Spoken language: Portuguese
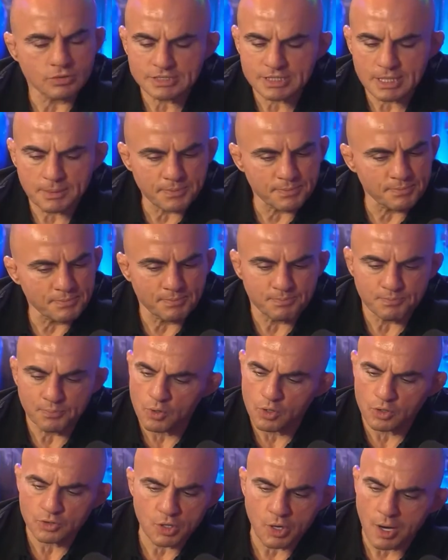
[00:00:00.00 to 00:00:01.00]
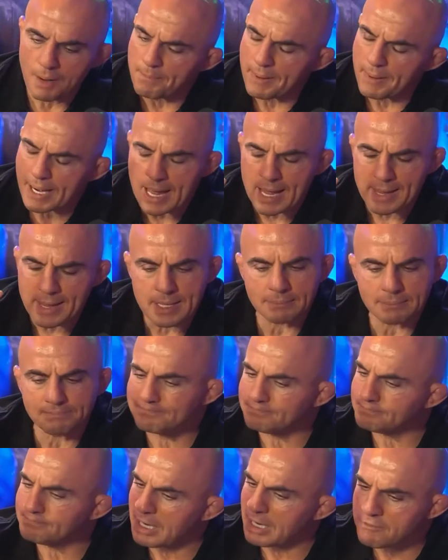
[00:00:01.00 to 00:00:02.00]
sempre, porra, tem uma parada,
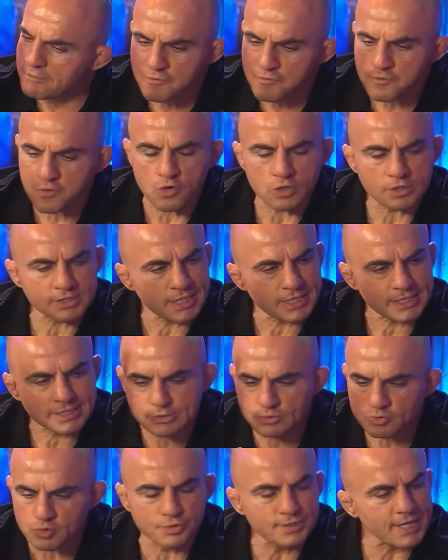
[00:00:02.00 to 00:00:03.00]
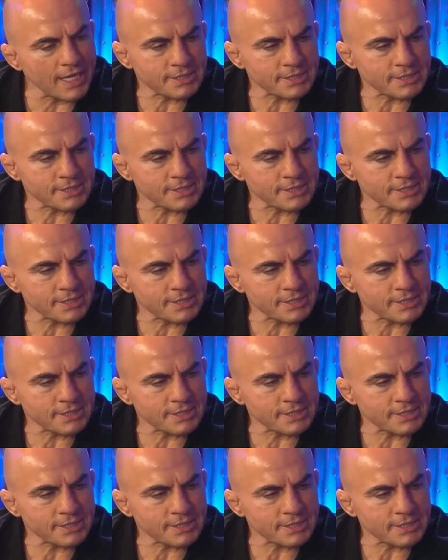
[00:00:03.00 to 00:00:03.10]
uma força que tudo dá